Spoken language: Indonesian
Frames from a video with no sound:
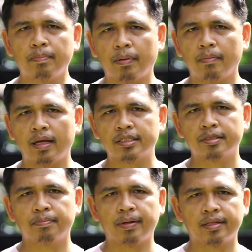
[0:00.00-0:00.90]

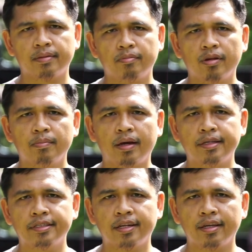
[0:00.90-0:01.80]
1445
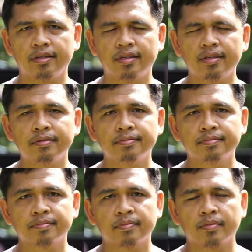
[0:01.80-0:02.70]
Hijriah ini
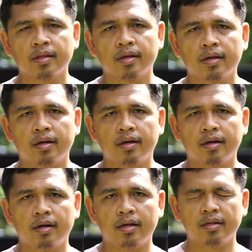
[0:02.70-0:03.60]

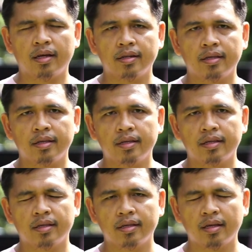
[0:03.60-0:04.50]
Eh,
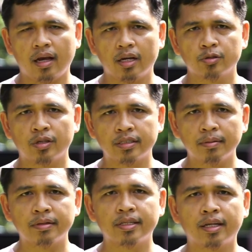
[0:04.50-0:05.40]
dari Asosiasi
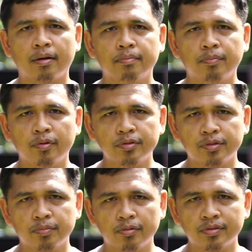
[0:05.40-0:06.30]
Masjid
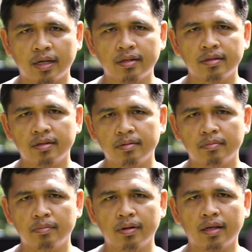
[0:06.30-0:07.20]
Kampus Pusat
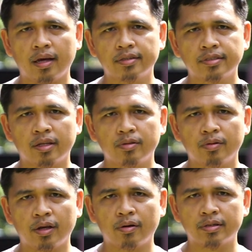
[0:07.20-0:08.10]
memberikan
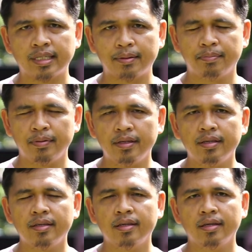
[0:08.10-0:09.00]
satu ekor
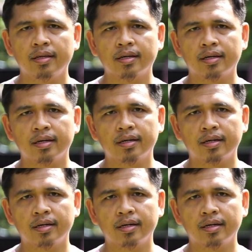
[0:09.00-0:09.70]
sapi ke